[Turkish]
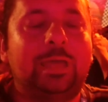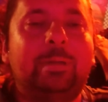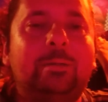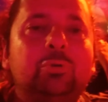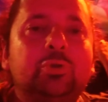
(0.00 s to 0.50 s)

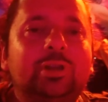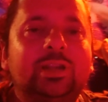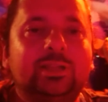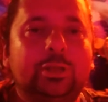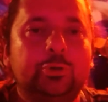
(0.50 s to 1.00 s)
Hemen bugün
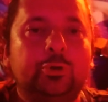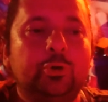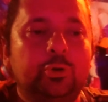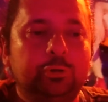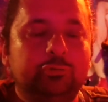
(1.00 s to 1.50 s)
kanala
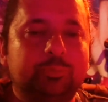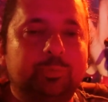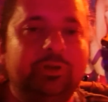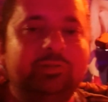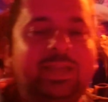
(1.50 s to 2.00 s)
yüklüyor oluruz
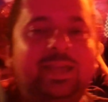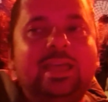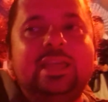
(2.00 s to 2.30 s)
bunları da.